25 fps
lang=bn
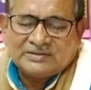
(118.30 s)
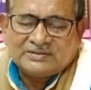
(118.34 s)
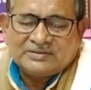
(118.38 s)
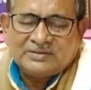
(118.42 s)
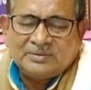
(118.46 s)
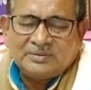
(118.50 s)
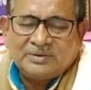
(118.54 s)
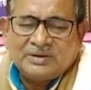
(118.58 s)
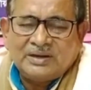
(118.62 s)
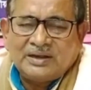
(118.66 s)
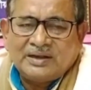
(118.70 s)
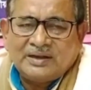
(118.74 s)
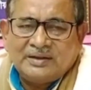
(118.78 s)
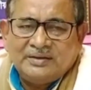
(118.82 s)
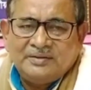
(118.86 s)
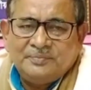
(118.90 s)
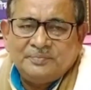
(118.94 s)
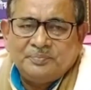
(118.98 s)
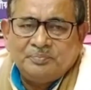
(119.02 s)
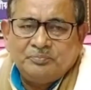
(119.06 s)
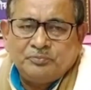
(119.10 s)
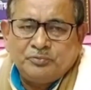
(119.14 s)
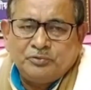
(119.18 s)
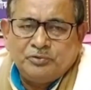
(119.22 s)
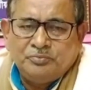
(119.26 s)
গাছটা আমরা লাগাই
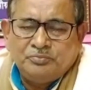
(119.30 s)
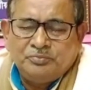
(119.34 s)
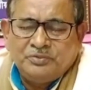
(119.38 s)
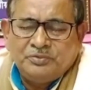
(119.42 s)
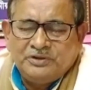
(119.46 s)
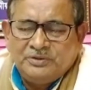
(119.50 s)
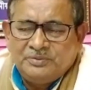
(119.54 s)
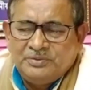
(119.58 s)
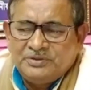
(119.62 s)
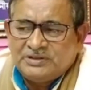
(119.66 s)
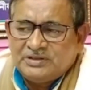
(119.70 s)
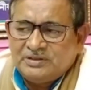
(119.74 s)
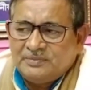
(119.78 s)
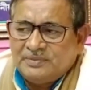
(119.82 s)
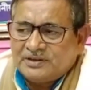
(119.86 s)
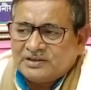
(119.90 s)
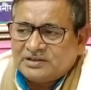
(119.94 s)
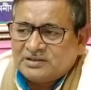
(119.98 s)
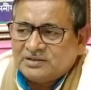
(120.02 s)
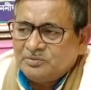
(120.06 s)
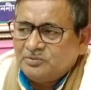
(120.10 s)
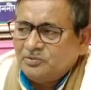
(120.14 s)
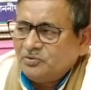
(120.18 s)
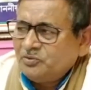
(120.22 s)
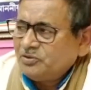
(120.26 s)
পরিবেশের
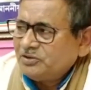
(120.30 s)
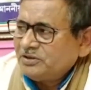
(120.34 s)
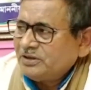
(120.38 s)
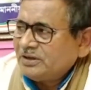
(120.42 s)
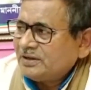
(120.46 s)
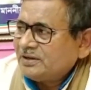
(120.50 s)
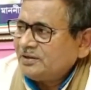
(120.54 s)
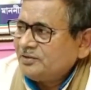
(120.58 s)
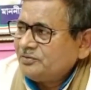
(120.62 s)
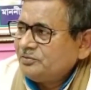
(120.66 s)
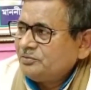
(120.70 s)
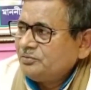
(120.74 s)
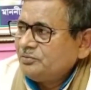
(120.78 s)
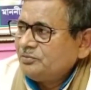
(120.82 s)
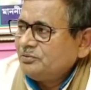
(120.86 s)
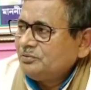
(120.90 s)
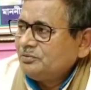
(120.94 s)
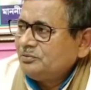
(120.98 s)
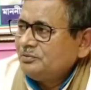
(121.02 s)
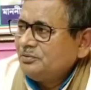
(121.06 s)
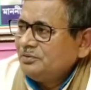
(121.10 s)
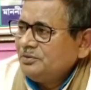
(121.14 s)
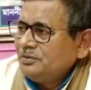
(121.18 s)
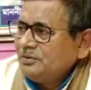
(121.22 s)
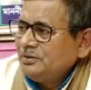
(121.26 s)
ভারসাম্য বজায় রাখার জন্য
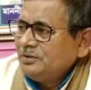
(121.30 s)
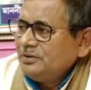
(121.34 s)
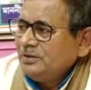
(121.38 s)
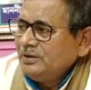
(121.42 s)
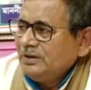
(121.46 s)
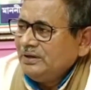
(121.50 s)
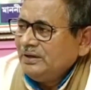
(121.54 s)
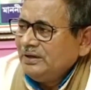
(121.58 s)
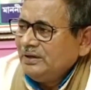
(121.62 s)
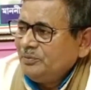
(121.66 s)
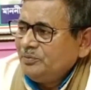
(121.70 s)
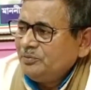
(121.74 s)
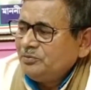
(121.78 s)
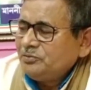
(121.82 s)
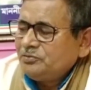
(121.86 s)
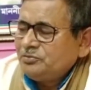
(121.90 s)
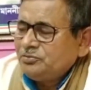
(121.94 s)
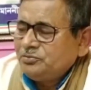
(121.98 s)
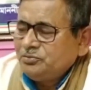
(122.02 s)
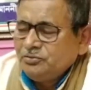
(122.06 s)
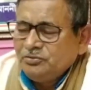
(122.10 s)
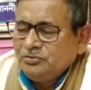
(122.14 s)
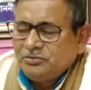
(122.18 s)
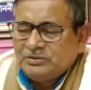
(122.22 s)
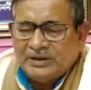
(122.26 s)
এবং
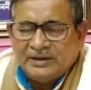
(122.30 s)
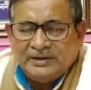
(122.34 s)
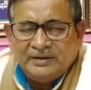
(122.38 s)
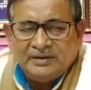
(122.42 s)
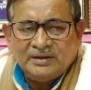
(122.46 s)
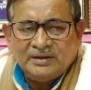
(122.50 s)
শুধু